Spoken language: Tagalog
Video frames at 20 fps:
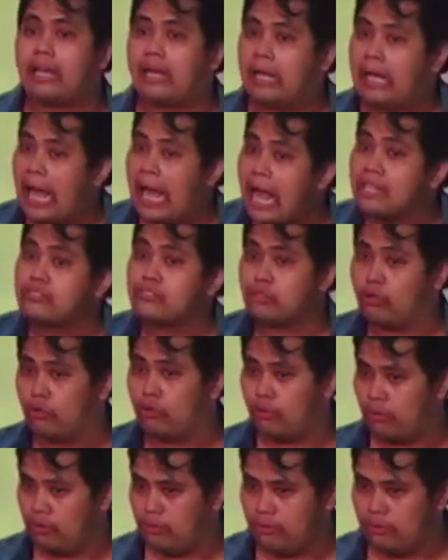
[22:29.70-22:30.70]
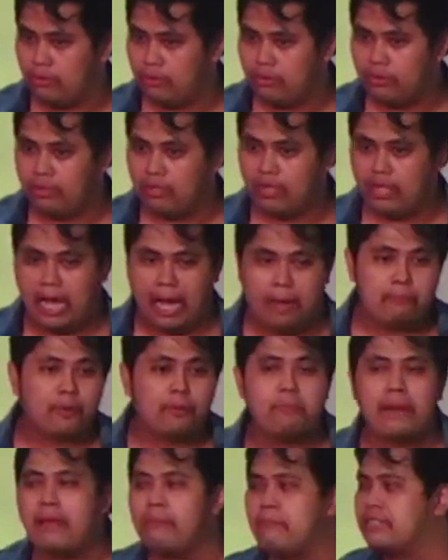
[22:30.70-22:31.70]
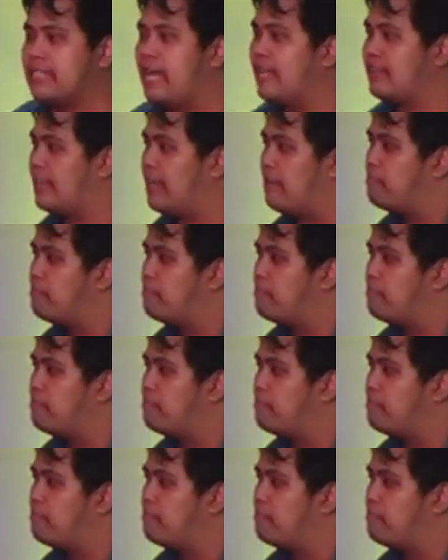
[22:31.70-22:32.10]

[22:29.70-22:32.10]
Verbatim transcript: Kaso, ang problema sa atin,